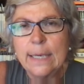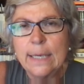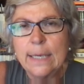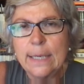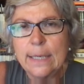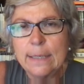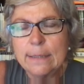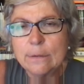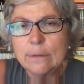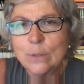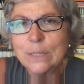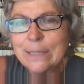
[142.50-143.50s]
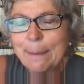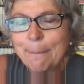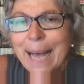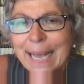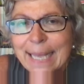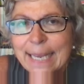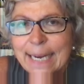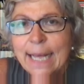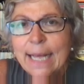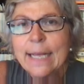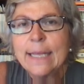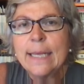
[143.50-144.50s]
eh, questa
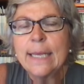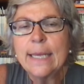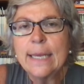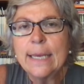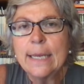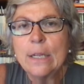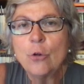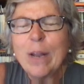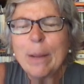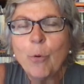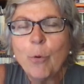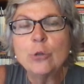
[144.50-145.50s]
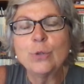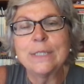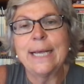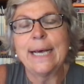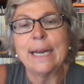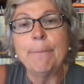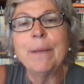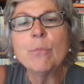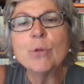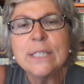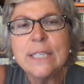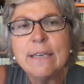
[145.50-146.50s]
macchina eh, non la puoi aggiustare per
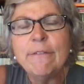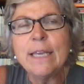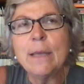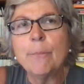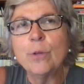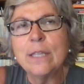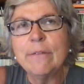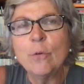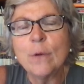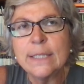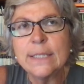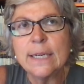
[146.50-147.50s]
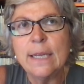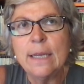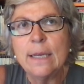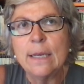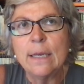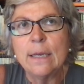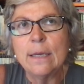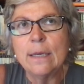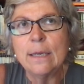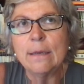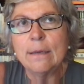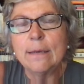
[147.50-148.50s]
motivi che potevano essere
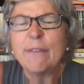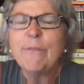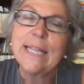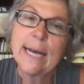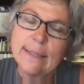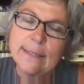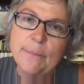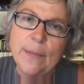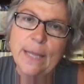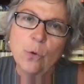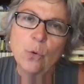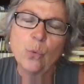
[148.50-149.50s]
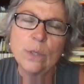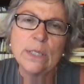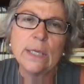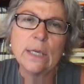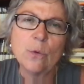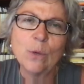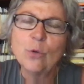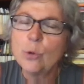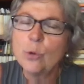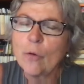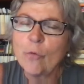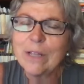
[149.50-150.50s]
eh, evitati. Ecco, quindi quando
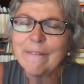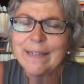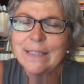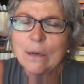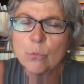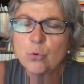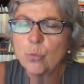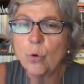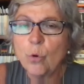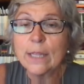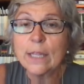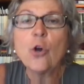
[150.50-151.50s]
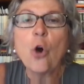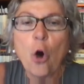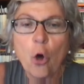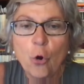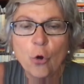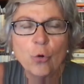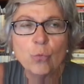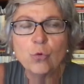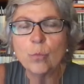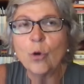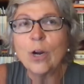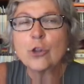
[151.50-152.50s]
mi trovo davanti a un tumore del colon, un
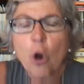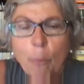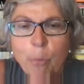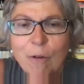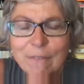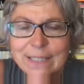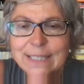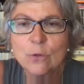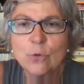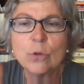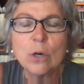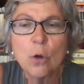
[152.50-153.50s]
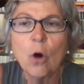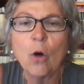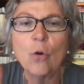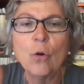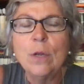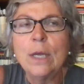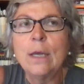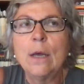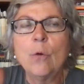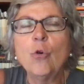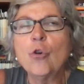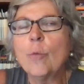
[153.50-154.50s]
tumore troppo avanzato del colon,
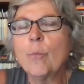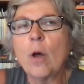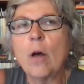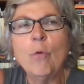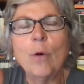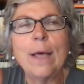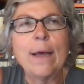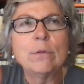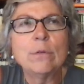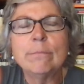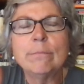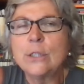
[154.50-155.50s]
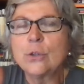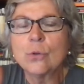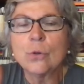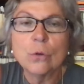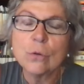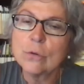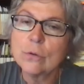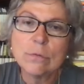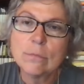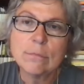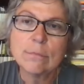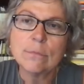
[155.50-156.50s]
quello che provo è un immenso
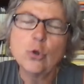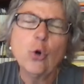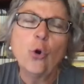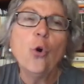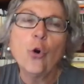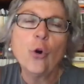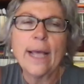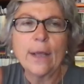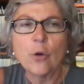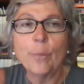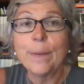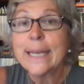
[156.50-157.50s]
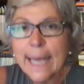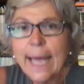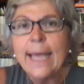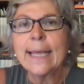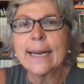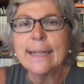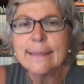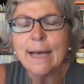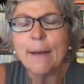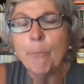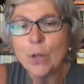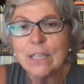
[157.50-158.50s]
mm, dolore, ecco, perché in
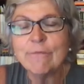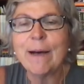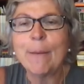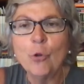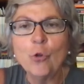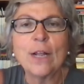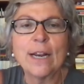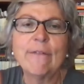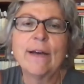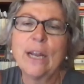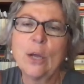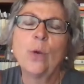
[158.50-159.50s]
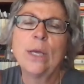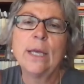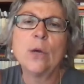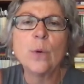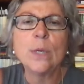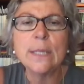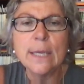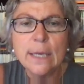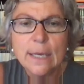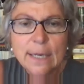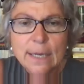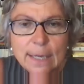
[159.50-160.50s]
realtà potevamo non arrivare qui. E quindi,
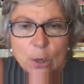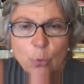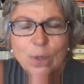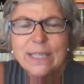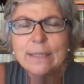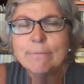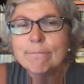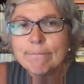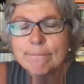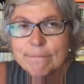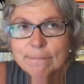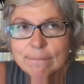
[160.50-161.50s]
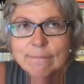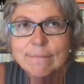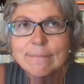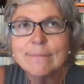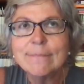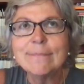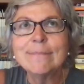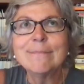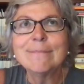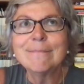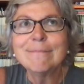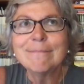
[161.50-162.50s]
e quindi
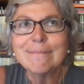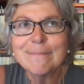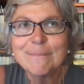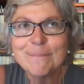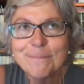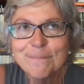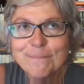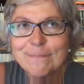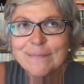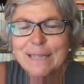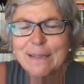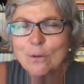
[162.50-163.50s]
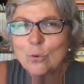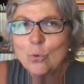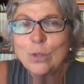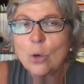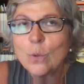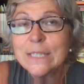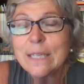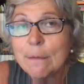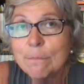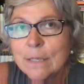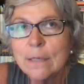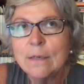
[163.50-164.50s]
mh, mm, tutte
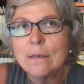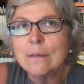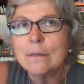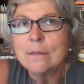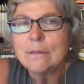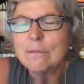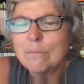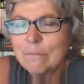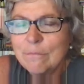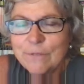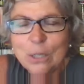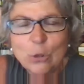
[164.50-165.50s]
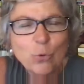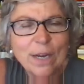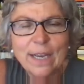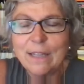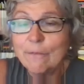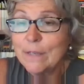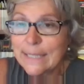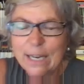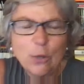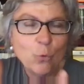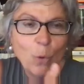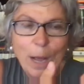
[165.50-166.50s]
queste eh, fatto anche di aver
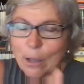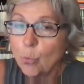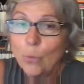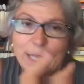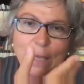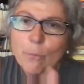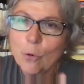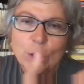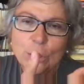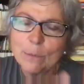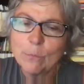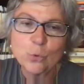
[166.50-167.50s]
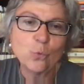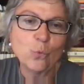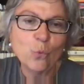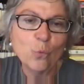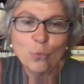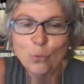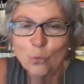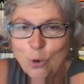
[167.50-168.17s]
scritto anche un libro, diciamo, su